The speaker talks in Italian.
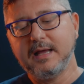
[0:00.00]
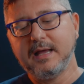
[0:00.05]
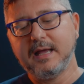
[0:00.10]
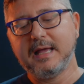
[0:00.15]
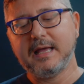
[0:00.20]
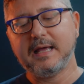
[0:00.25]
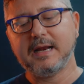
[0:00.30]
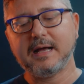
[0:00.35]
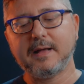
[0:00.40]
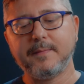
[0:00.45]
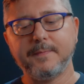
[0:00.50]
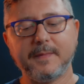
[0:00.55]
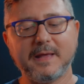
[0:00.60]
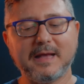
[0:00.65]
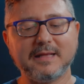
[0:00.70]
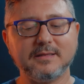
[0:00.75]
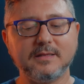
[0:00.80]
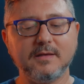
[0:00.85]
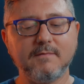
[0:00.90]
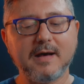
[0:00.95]
era
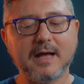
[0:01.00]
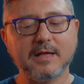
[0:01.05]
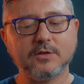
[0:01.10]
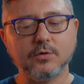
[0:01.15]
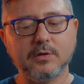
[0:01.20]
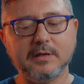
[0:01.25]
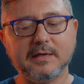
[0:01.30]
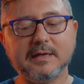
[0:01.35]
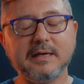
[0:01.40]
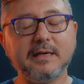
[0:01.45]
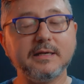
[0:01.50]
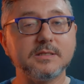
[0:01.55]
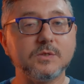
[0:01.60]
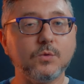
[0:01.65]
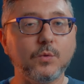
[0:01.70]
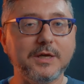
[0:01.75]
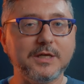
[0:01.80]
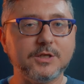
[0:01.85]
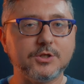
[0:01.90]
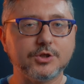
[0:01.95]
attivato il click
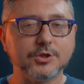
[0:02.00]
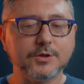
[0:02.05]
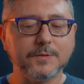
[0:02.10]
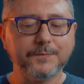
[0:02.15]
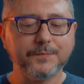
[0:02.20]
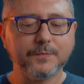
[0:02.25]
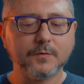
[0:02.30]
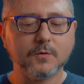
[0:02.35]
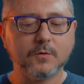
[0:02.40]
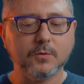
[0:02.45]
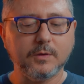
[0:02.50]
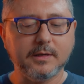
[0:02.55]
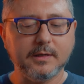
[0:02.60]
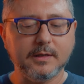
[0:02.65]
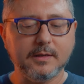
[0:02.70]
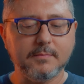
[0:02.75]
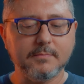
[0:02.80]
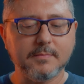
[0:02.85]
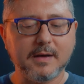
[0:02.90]
switch qui in